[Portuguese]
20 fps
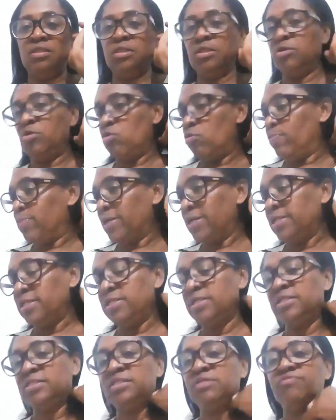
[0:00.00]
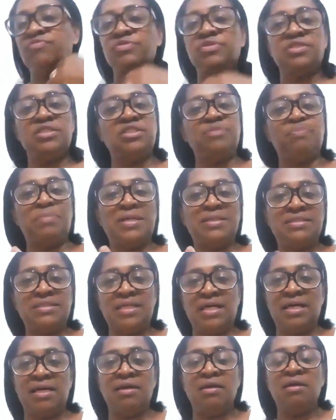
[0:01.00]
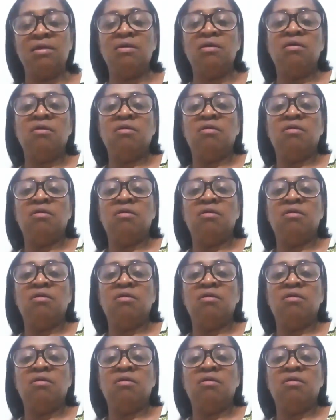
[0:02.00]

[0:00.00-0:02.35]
e compraria se vocês passar,